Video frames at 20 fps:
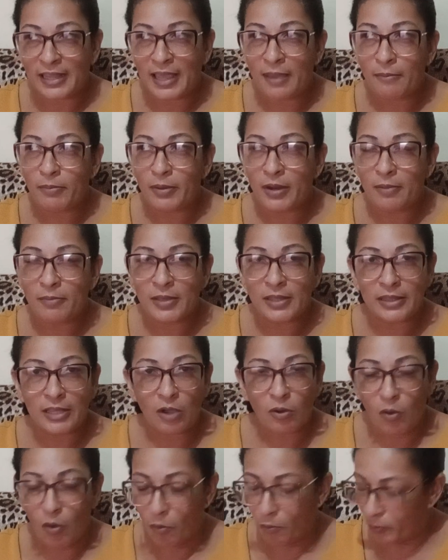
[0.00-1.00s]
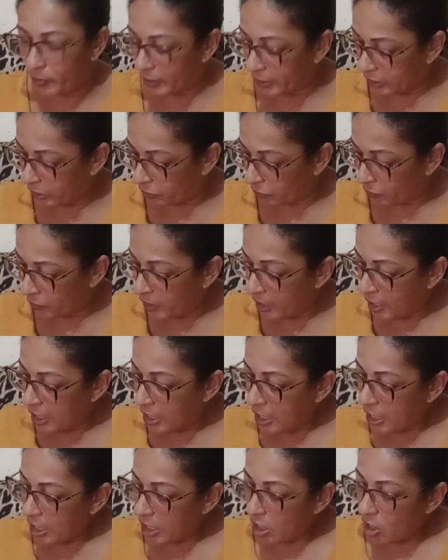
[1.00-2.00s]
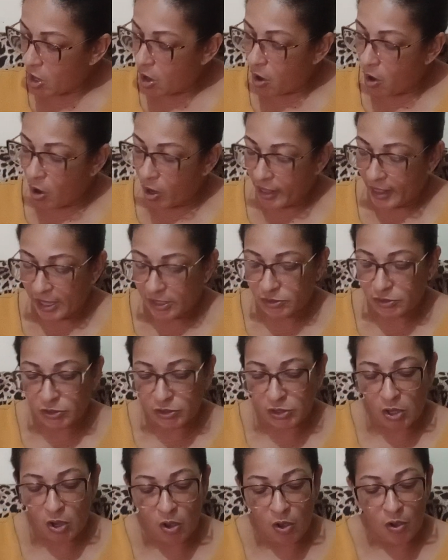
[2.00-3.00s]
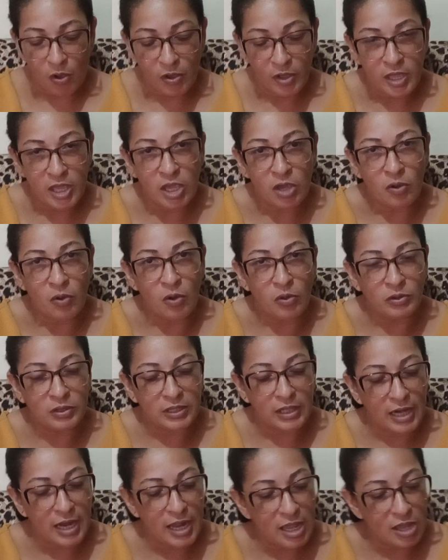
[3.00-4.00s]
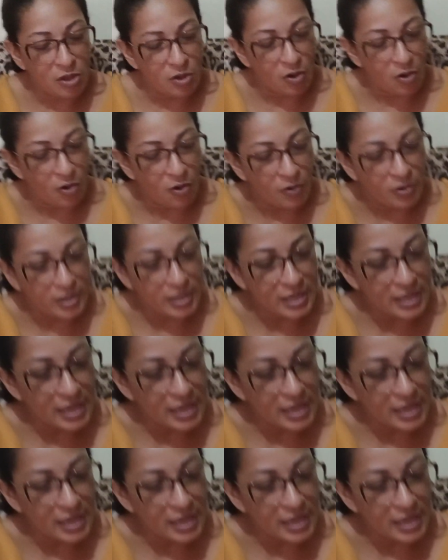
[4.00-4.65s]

né, para mim estar tá comprando. Olha só, encontrei, ó,